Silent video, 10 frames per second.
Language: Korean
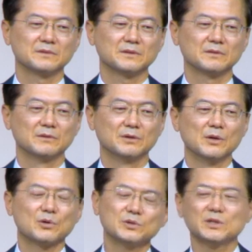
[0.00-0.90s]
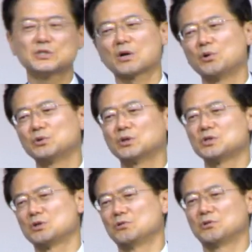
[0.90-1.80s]
예. 근데 제가 어떻게
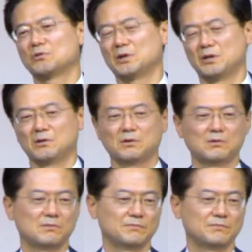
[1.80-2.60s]
전도를 해요?